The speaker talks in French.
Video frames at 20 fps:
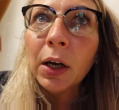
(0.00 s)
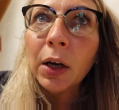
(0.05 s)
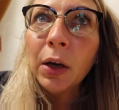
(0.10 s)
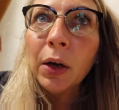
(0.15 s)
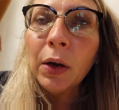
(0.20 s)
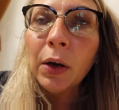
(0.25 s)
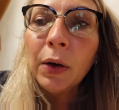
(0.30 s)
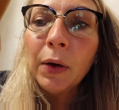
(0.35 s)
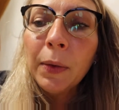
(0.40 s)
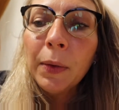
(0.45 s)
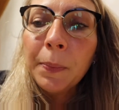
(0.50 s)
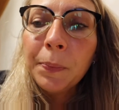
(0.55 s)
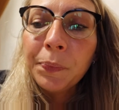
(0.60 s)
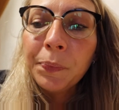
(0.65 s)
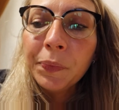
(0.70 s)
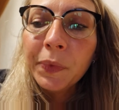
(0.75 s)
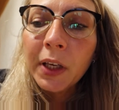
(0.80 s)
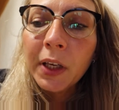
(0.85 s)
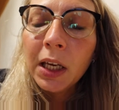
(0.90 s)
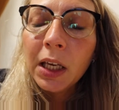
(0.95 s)
et
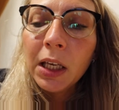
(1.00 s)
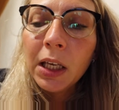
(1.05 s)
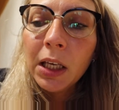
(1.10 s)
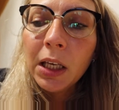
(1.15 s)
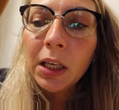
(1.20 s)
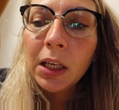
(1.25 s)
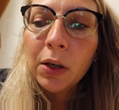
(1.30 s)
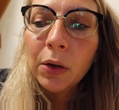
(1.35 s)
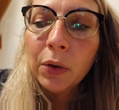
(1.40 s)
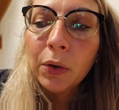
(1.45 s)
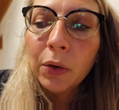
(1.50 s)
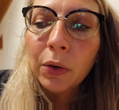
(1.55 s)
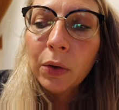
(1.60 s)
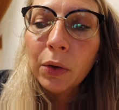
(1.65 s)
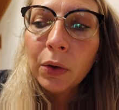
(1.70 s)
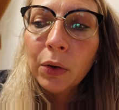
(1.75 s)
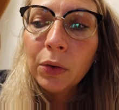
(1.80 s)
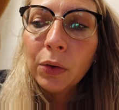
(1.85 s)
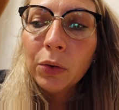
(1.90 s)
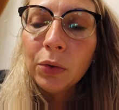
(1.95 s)
euh,
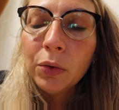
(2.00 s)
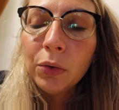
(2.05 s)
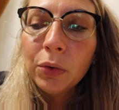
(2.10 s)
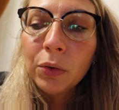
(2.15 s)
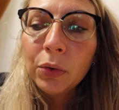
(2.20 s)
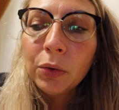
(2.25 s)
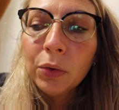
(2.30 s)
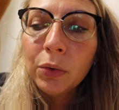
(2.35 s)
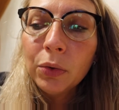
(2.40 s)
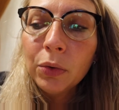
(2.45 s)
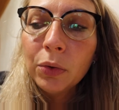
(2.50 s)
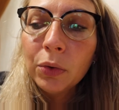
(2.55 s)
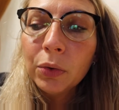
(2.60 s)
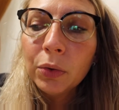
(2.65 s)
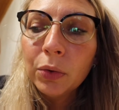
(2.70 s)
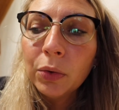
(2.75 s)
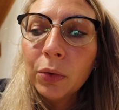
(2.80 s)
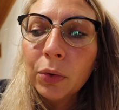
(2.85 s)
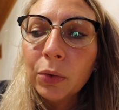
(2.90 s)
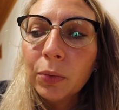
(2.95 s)

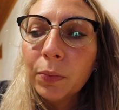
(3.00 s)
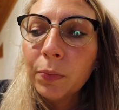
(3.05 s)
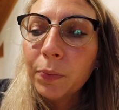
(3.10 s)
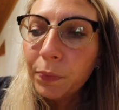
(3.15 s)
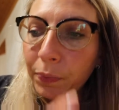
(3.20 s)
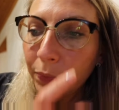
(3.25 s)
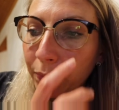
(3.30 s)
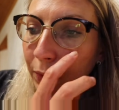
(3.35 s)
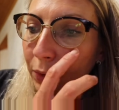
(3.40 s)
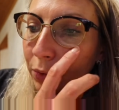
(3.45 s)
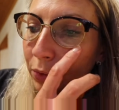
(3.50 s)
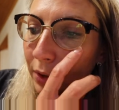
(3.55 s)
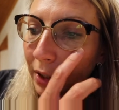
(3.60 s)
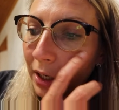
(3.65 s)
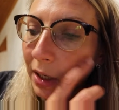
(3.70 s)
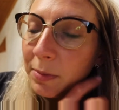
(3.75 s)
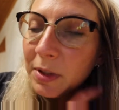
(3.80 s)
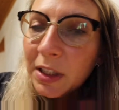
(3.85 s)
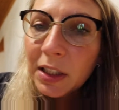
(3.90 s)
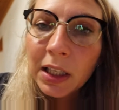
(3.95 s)
euh, une,
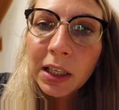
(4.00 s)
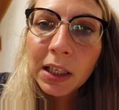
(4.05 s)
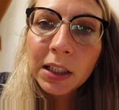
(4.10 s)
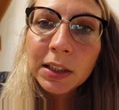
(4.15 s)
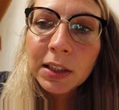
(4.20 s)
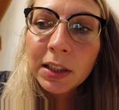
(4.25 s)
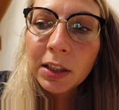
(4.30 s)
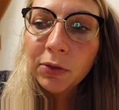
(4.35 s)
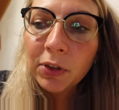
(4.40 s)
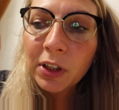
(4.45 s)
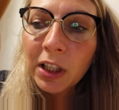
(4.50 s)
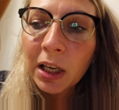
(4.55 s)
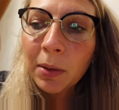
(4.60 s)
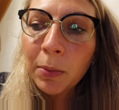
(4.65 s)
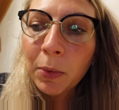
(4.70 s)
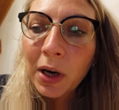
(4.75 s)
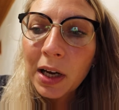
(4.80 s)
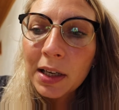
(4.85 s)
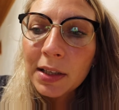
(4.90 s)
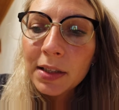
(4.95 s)
trame scénaristique
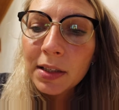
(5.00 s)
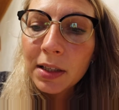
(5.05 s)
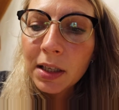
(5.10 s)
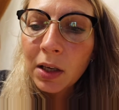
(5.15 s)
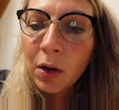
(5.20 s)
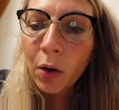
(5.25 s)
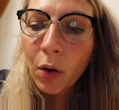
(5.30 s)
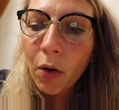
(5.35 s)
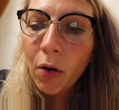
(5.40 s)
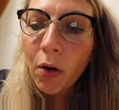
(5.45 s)
finalement assez,